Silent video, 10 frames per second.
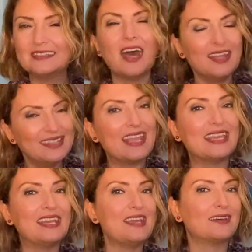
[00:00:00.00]
daha
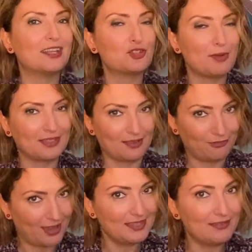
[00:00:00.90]
dengeli yaklaşmakta
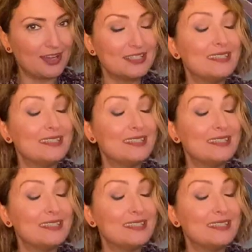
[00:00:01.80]
fayda var.